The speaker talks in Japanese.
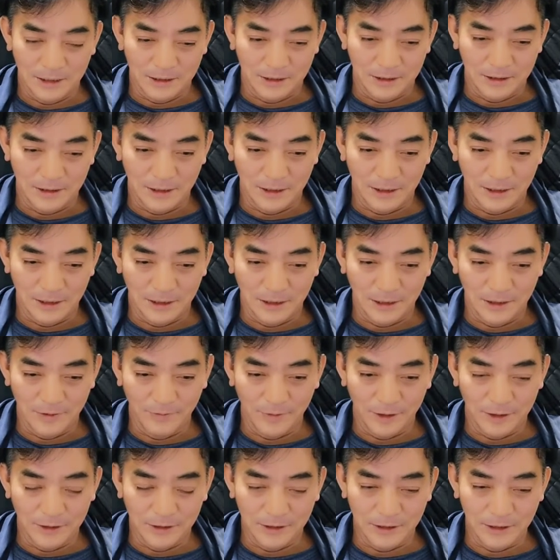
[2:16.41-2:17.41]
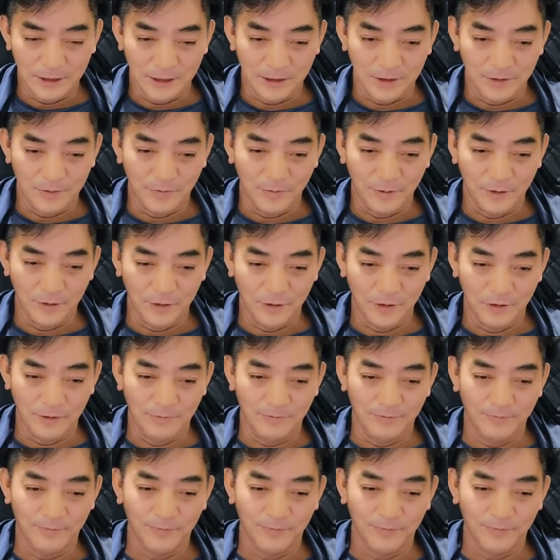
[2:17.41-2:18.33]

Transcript: されていますけれども、